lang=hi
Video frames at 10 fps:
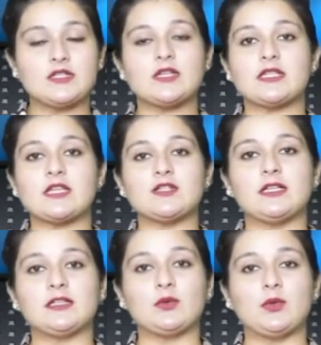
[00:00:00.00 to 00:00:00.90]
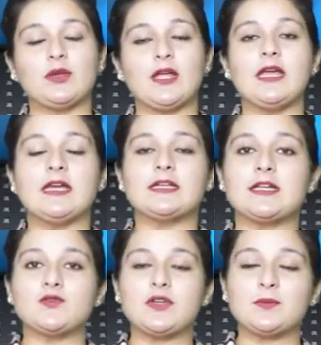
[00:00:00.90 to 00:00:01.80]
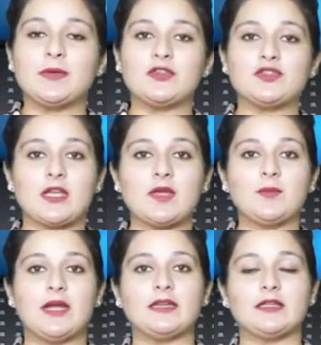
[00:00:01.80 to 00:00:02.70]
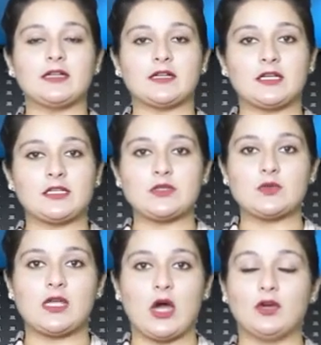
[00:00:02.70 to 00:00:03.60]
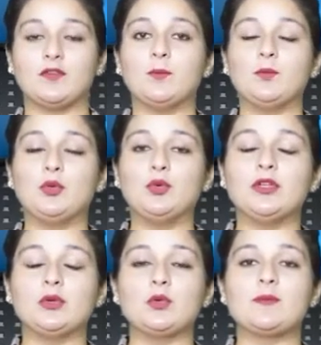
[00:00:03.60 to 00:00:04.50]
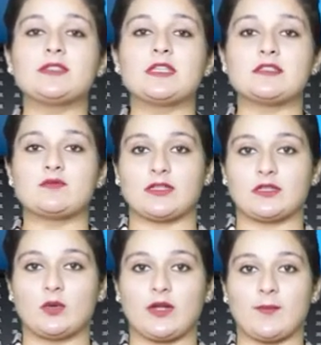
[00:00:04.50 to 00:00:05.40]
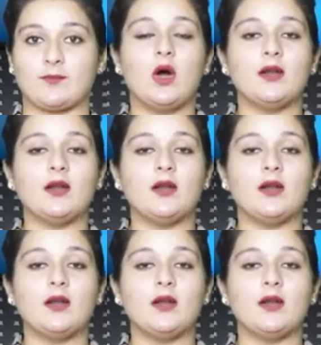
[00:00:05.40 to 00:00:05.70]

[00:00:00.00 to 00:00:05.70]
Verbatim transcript: जिसके चलते उन्होंने ये ट्रीटमेंट छः महीने तक कंटिन्यू किया और वे पूर्ण रूप से स्वस्थ हो गए